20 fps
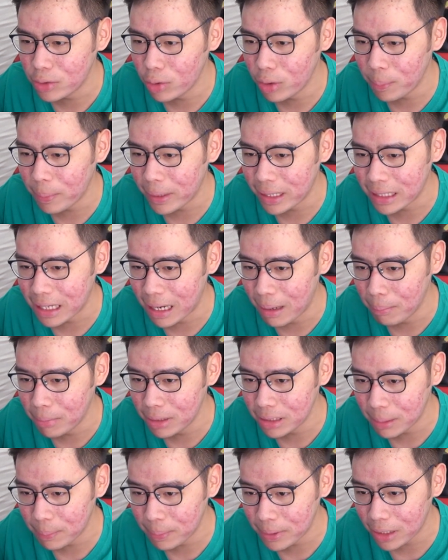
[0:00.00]
Gue pengen
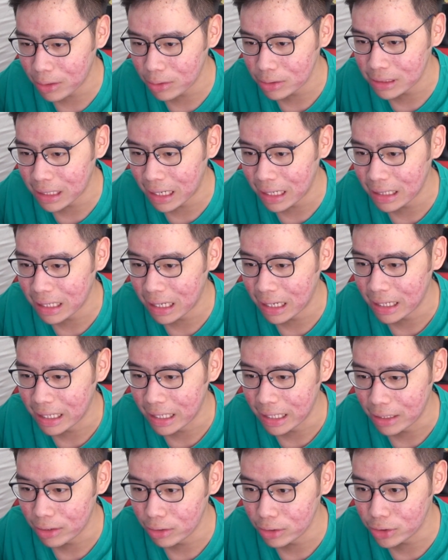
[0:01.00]
ngambil tapi takut salah
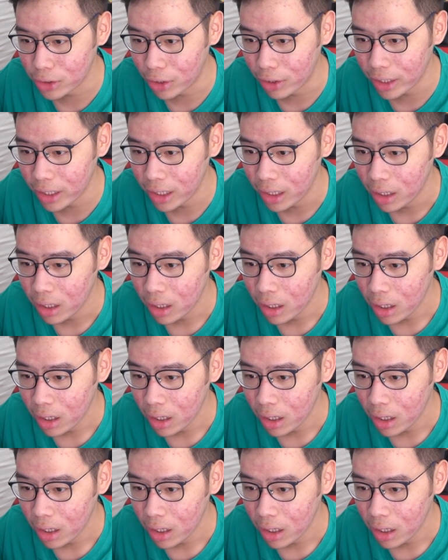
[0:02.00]
gitu coy.